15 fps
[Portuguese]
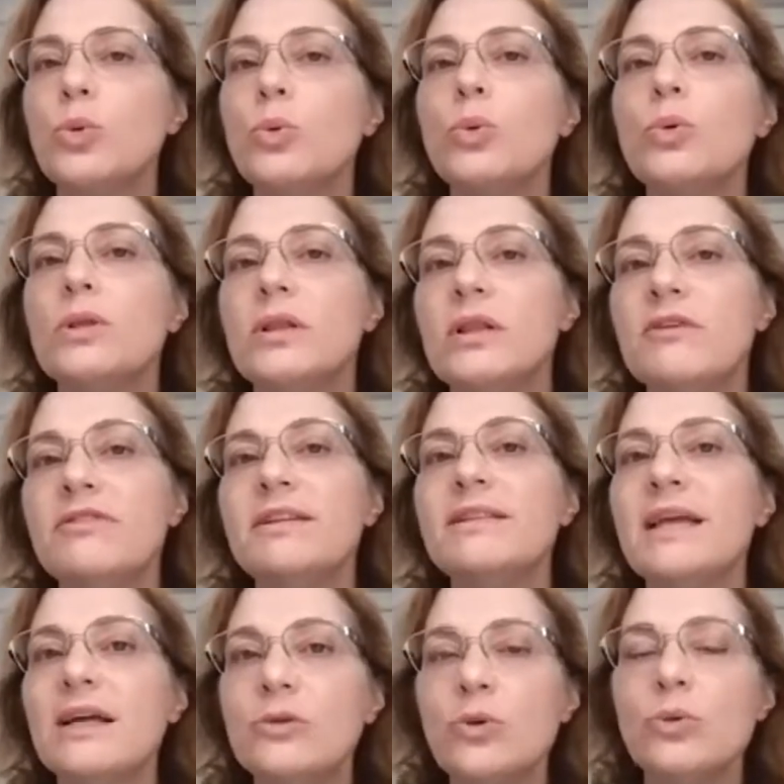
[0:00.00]
para fazer
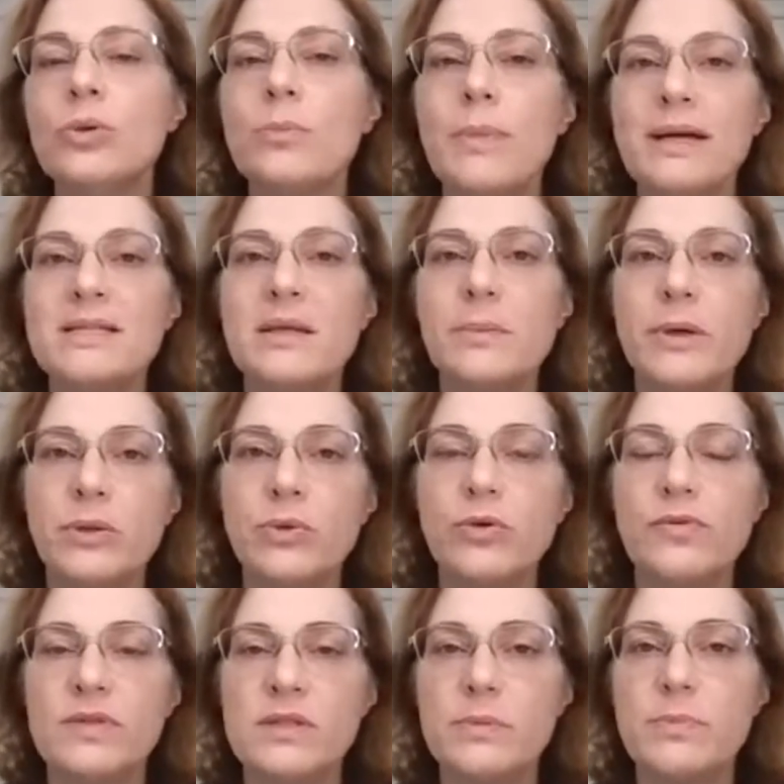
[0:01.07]
todo levantar todo
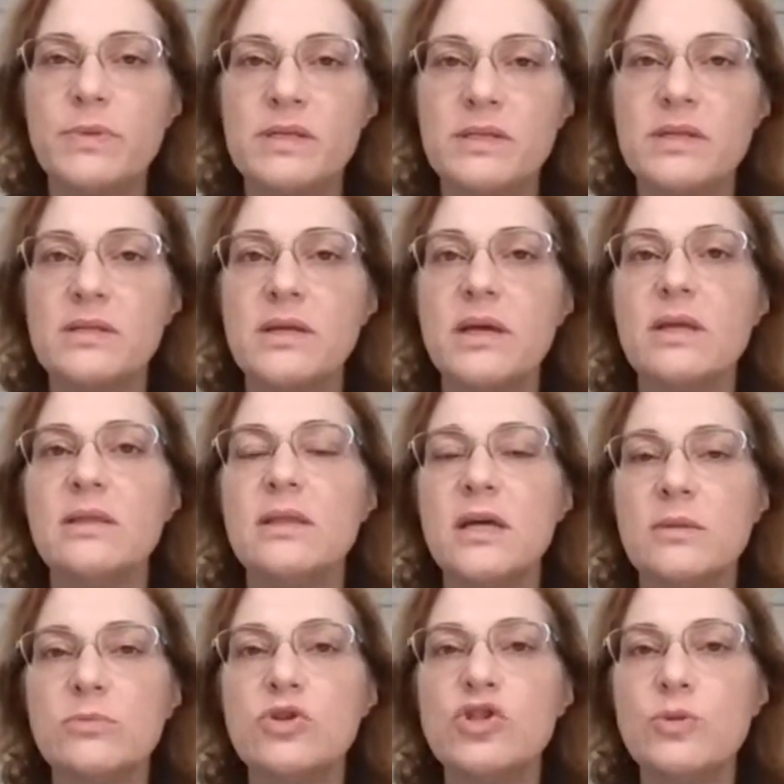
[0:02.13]
o embasamento que você
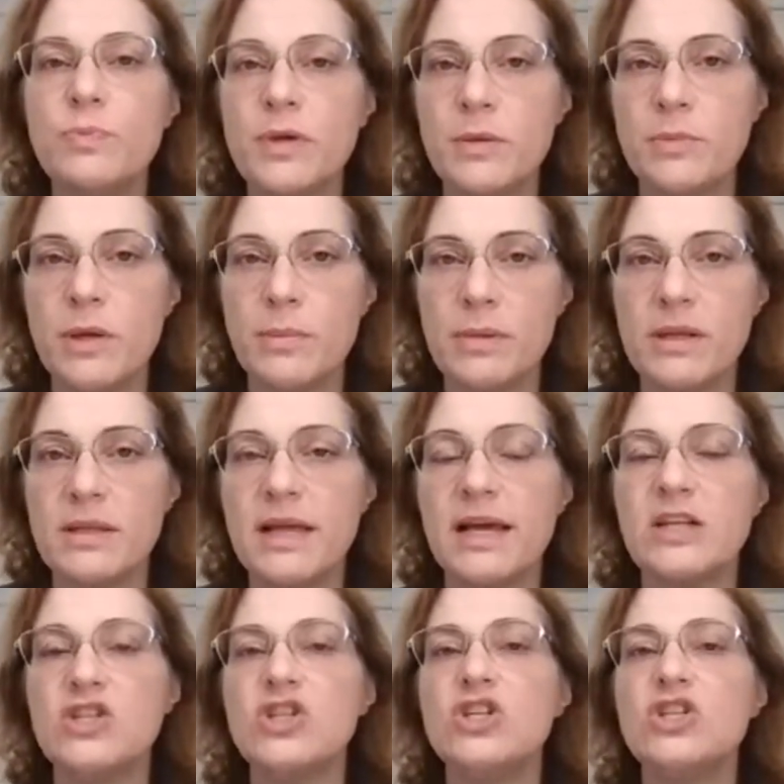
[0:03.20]
precisa em termos de
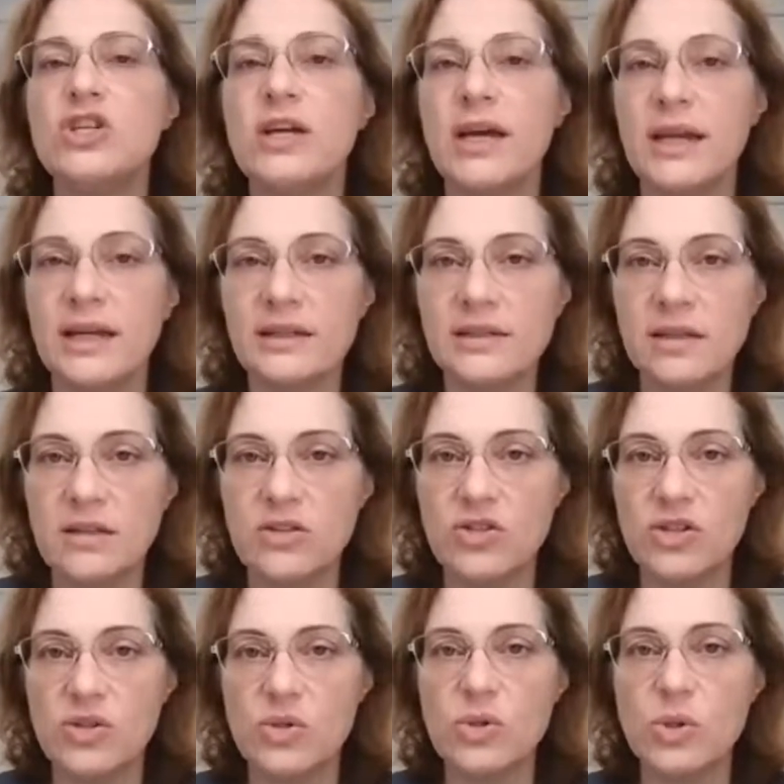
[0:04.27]
permeabilidade e de
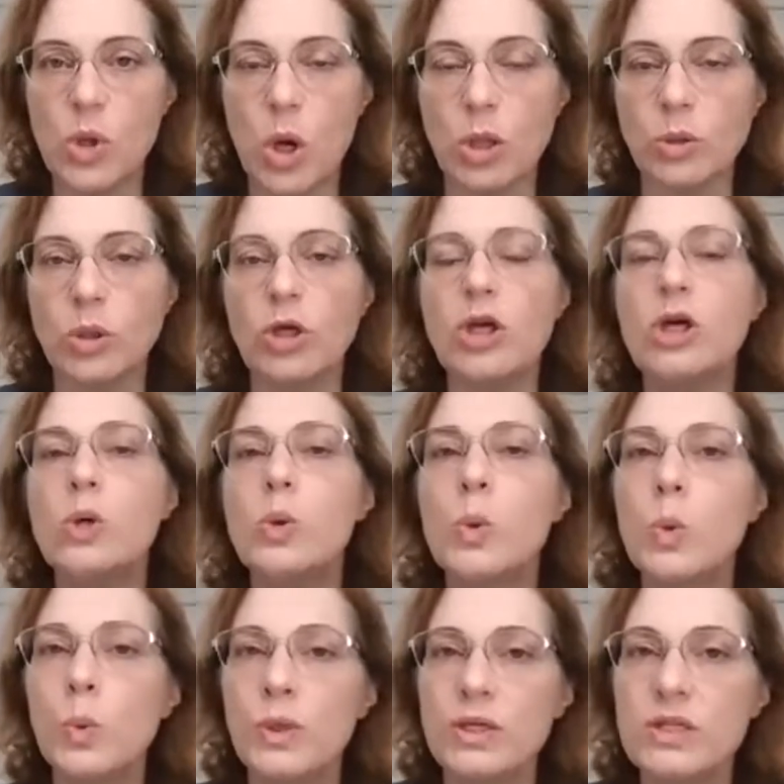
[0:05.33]
características do solo.